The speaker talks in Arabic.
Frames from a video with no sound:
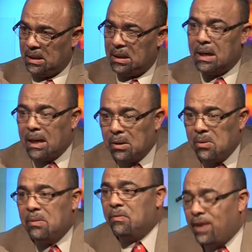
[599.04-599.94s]
نهار
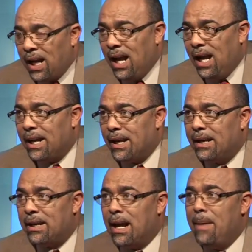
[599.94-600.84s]
الاول فرحان
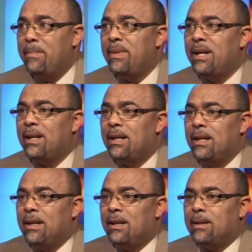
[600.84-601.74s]
اما
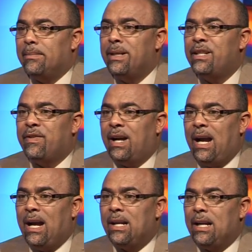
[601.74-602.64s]
مانيش
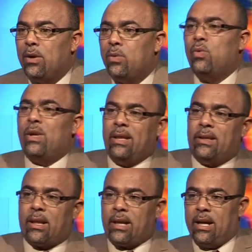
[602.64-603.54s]
فرحان لانه لا
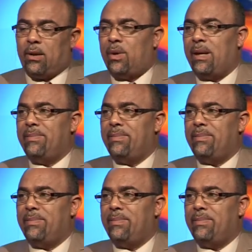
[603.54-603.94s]
ذكر ولا